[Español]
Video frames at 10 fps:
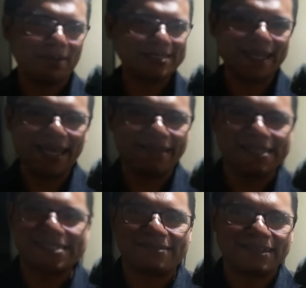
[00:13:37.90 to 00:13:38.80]
Más allá de
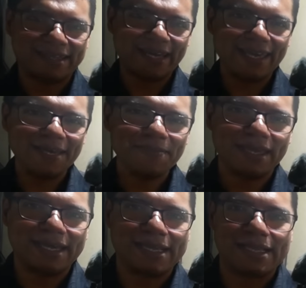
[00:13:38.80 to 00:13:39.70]
este detalle,
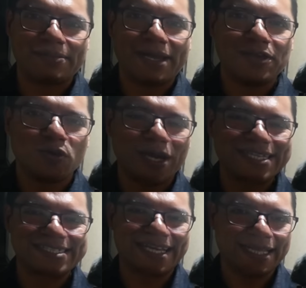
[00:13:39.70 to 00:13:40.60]
el baño
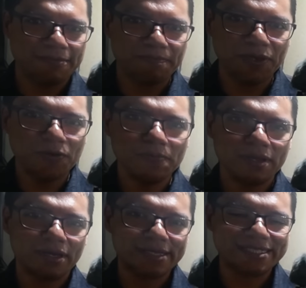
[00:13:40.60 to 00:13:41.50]
está limpio,
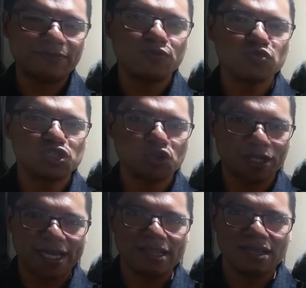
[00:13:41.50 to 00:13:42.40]
está
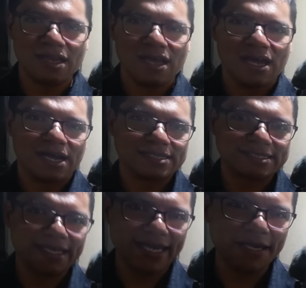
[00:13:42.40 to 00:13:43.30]
funcional,
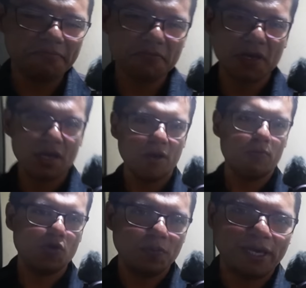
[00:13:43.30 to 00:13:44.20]
así que
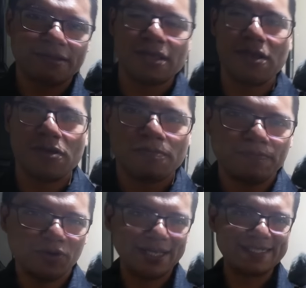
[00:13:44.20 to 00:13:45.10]
muy bien
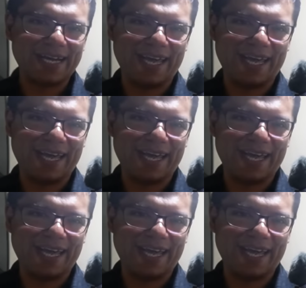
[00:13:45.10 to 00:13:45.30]
por esta